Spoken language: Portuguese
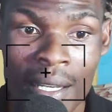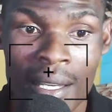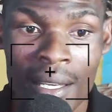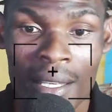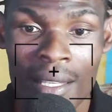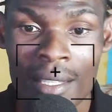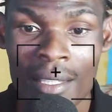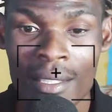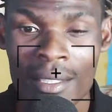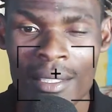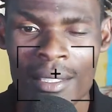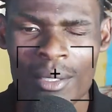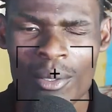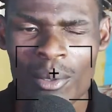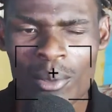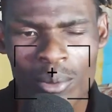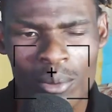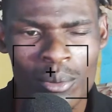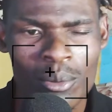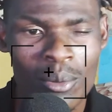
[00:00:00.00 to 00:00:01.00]
e com
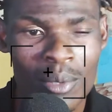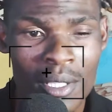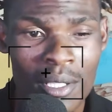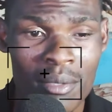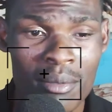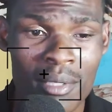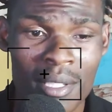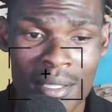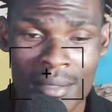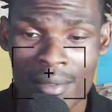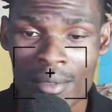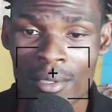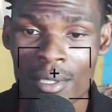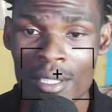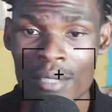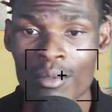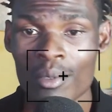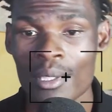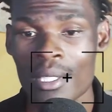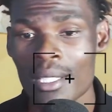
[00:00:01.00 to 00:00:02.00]
tudo isso, nesse vídeo aqui
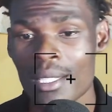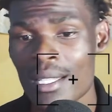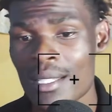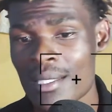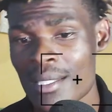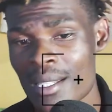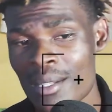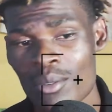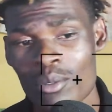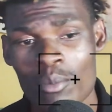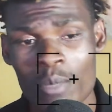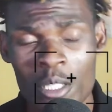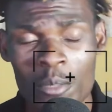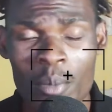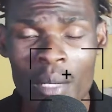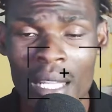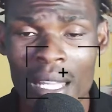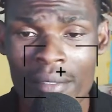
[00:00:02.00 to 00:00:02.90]
vou estar tá a trazer algumas palavras